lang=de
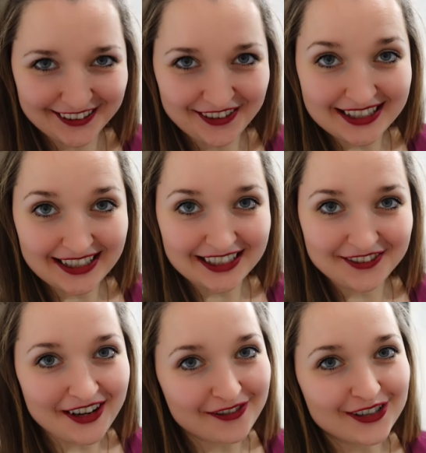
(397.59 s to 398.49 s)
Ich weiß ja nicht,
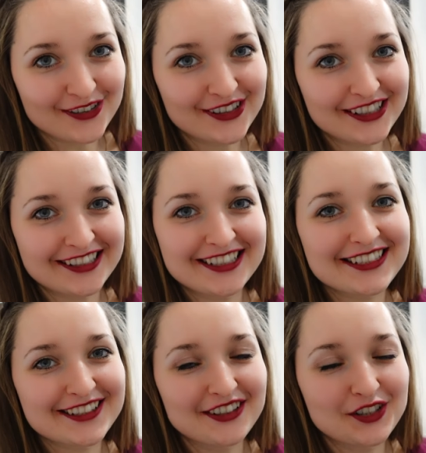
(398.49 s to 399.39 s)
wer von euch
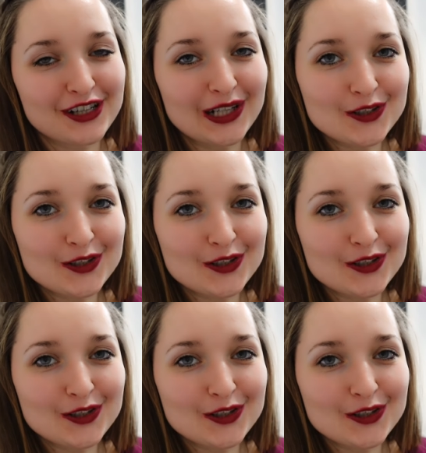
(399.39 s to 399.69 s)
das eventuell